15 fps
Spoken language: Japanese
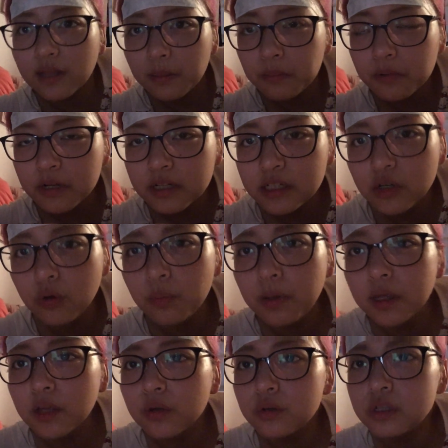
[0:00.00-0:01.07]
ね昔お
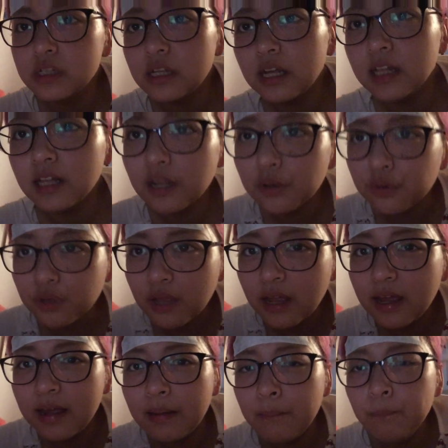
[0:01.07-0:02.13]
勉強していたの
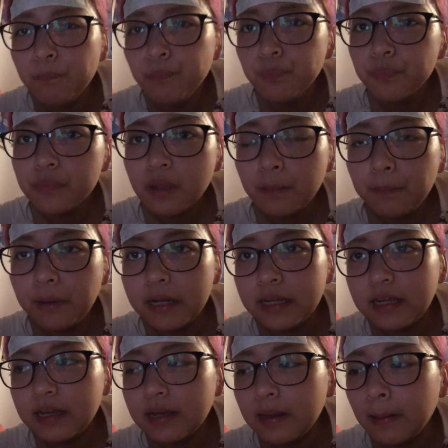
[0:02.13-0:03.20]
で、やっぱ
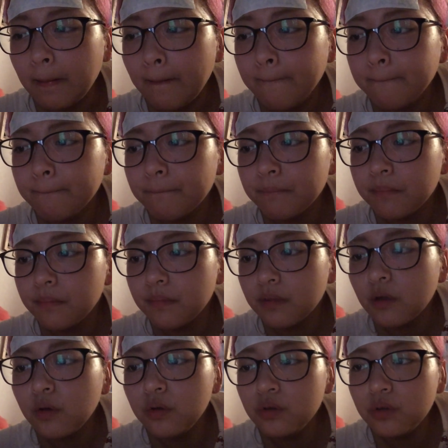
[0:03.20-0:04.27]
り
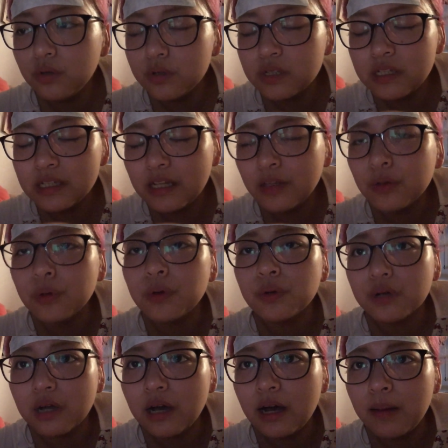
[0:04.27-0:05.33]
この年でという
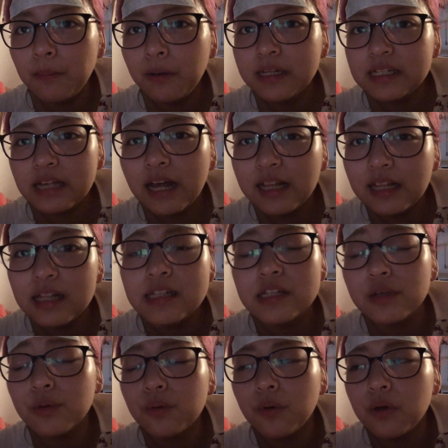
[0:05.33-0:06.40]
か、まあ、はた
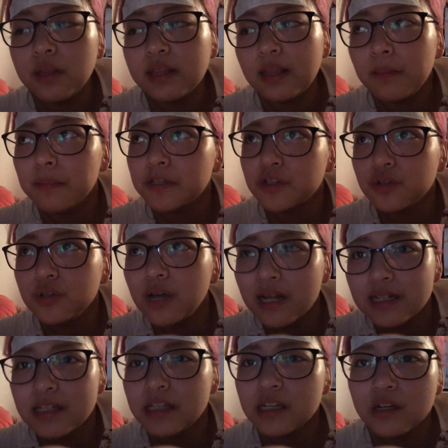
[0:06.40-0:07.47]
ちを超えて、まあ、じゅう
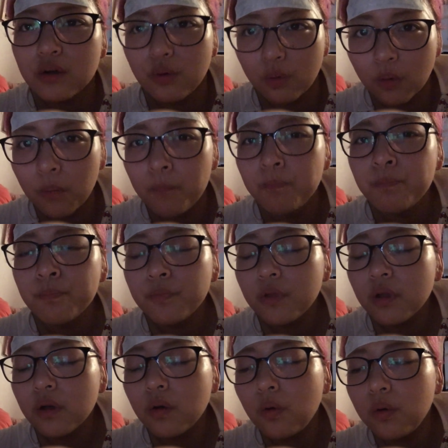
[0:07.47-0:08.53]
はち以降
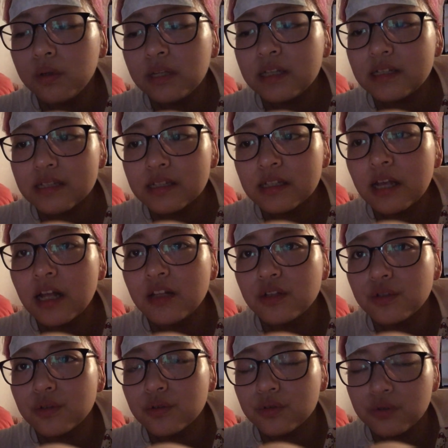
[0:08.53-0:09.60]
高熱さん
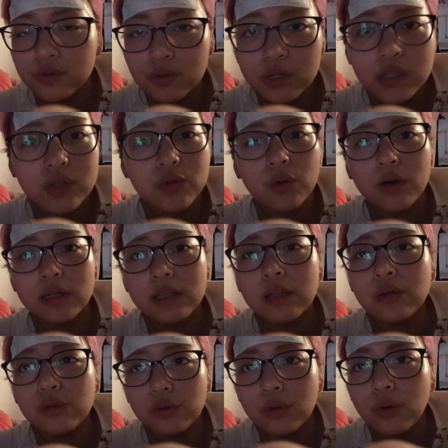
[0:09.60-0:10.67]
じゅうきゅうど以上が出
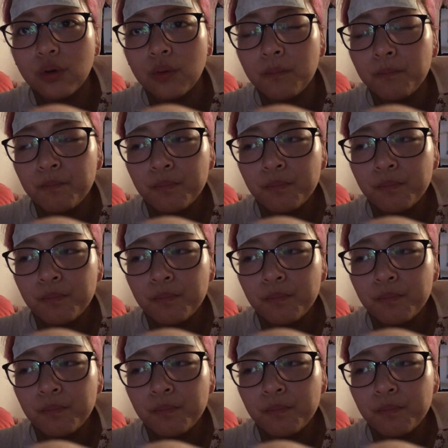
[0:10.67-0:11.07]
ると、